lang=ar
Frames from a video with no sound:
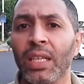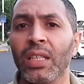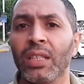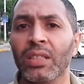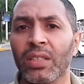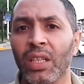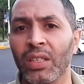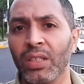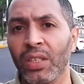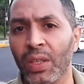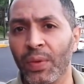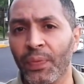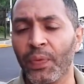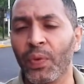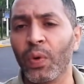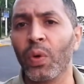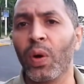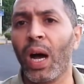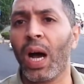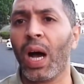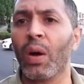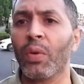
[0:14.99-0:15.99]

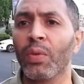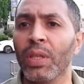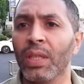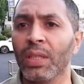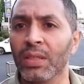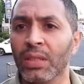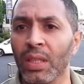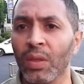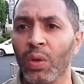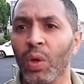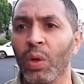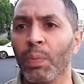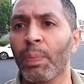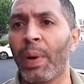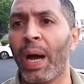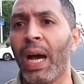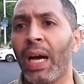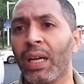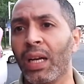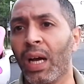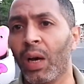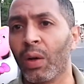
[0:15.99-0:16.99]
يصيفوا او ينزلوا
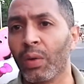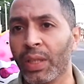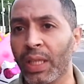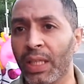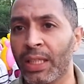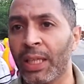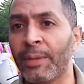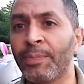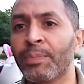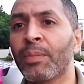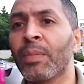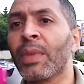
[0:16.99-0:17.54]
البحر او كده